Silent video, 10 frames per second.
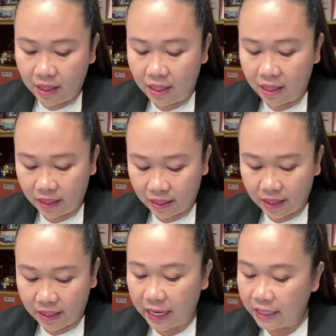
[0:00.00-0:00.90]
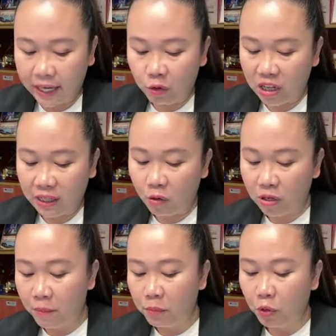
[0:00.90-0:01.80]
uh, kayak saya kurang tahu
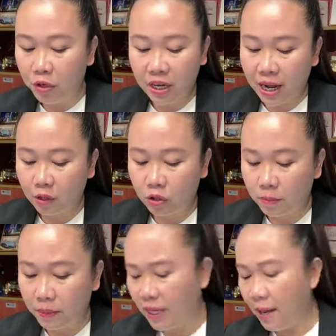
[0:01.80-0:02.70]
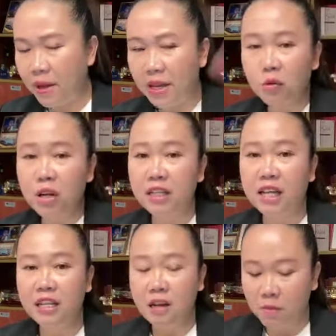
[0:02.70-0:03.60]
kena blokir atau seperti apa ya udah
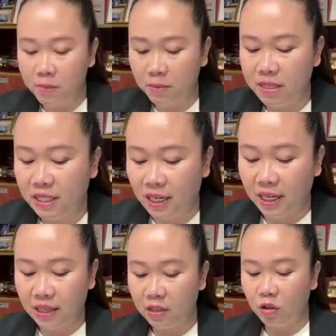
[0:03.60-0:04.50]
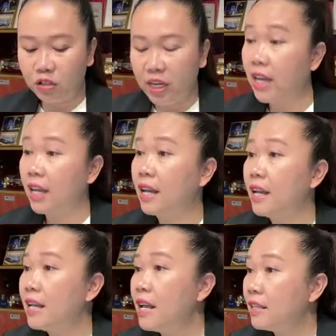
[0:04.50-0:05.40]
saya tidak mempermasalahkan tiktok saya
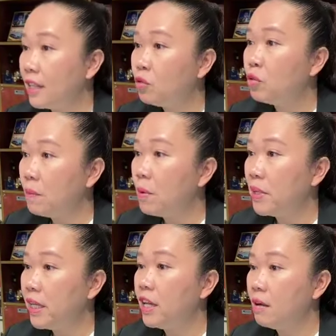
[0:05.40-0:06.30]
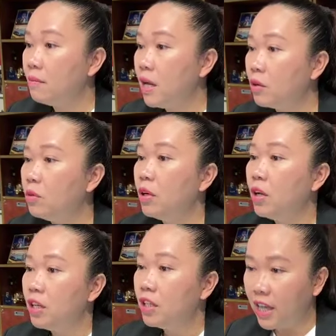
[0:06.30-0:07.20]
karena saya sudah memiliki yang baru
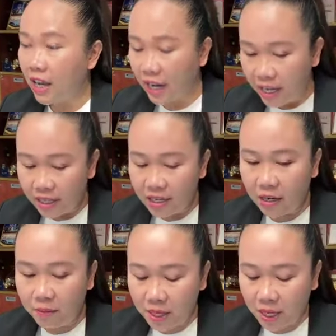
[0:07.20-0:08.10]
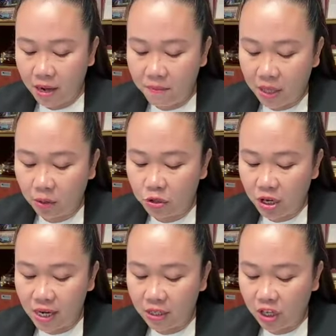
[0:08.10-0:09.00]
jika kalian tidak keberatan bantu
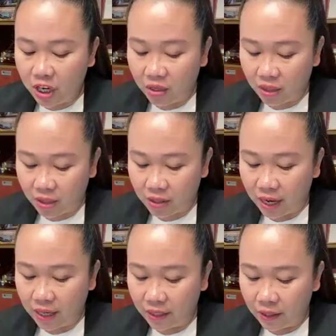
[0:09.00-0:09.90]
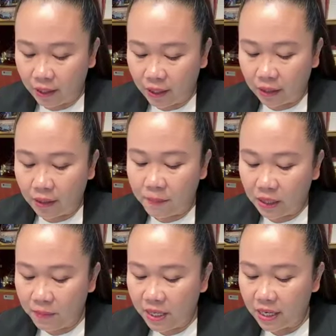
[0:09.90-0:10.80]
saya share uh, agar
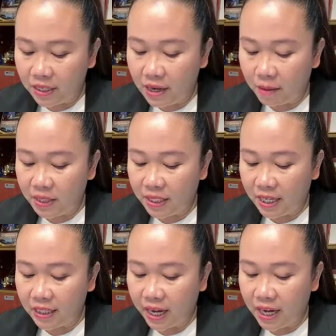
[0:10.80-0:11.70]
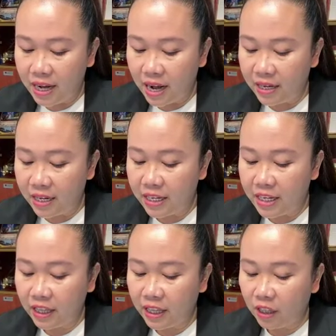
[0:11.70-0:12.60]
teman-teman yang sedang mencari saya di,
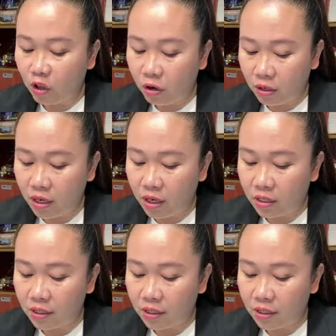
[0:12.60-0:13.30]
di tiktok uh,